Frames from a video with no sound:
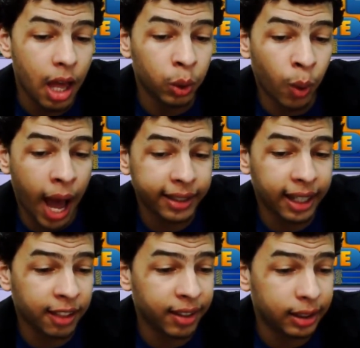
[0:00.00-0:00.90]
No rádio
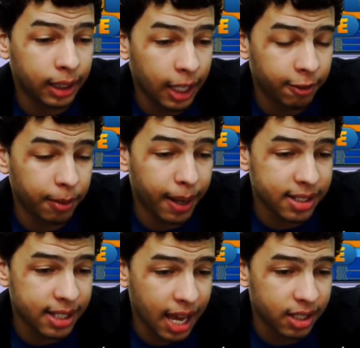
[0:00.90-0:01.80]
ela também teve
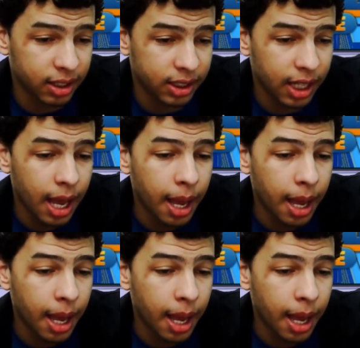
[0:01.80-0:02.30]
passagens,